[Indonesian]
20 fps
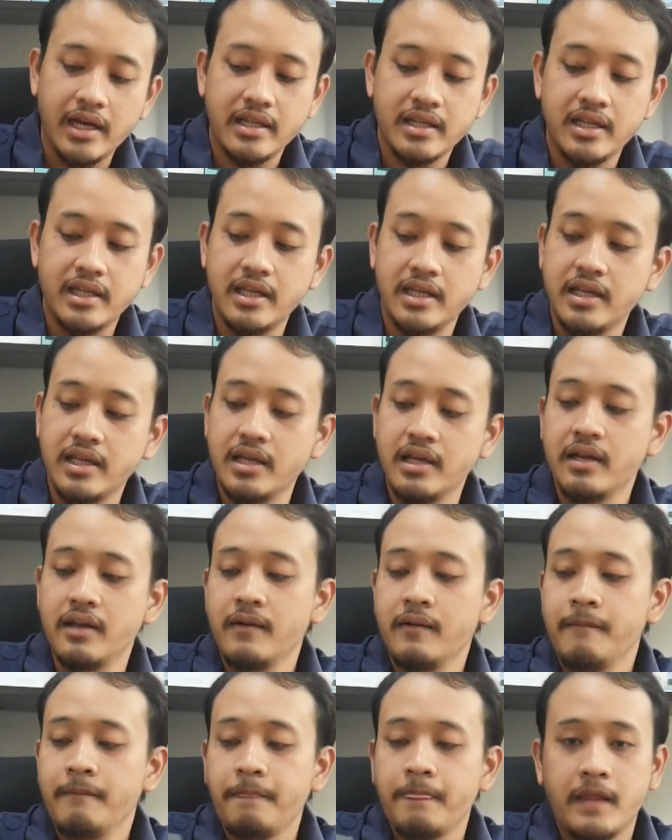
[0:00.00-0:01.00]
yang di
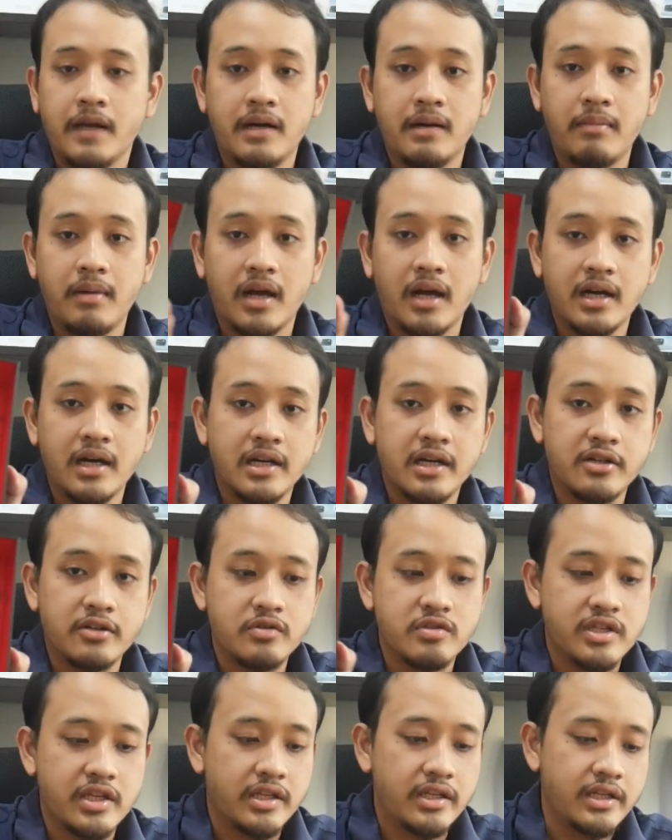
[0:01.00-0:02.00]
uh, belakang
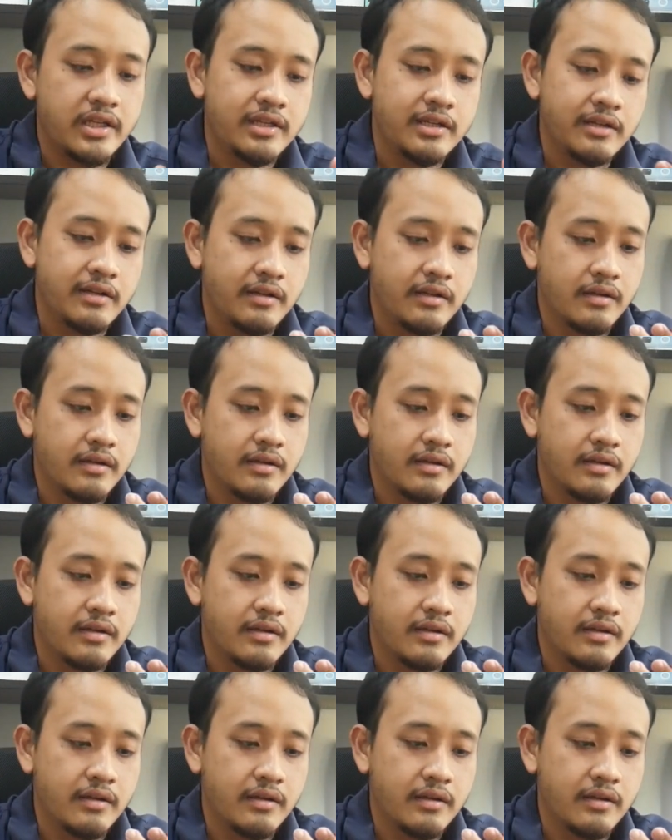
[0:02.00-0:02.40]
kardusnya ini